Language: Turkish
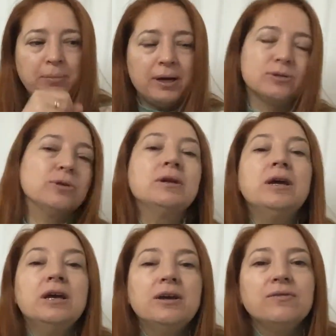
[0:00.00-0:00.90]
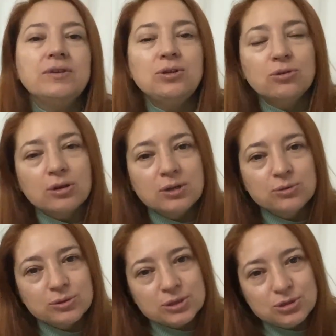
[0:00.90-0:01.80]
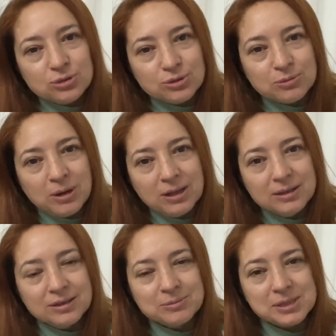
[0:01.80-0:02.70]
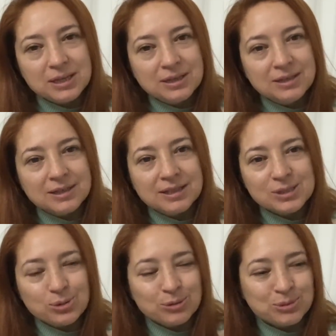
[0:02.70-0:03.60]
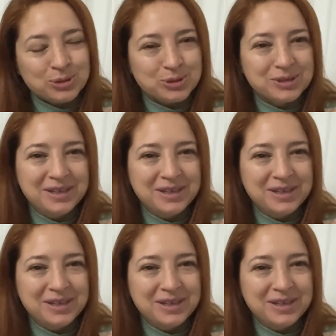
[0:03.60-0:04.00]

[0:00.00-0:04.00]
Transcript: pardon videoyla uğraşıyorum. Allah'ım zenginlik ne zormuş.